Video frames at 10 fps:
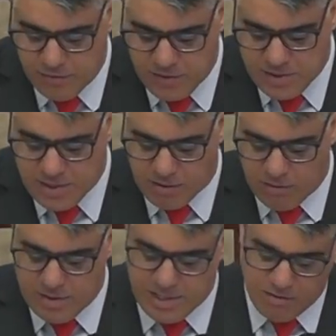no
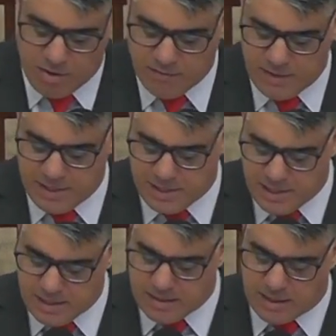versículo 19, ele
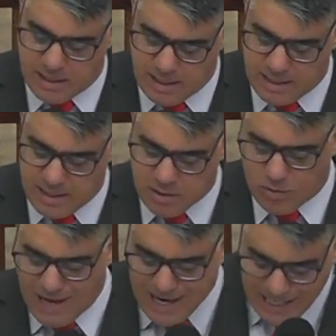diz que
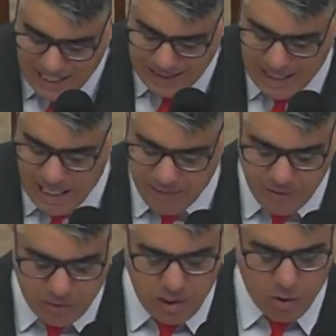isto é
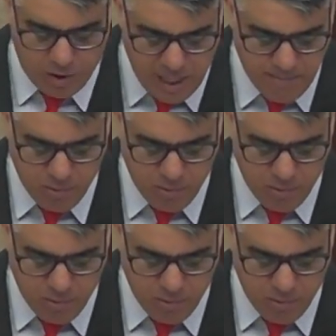agradável que alguém,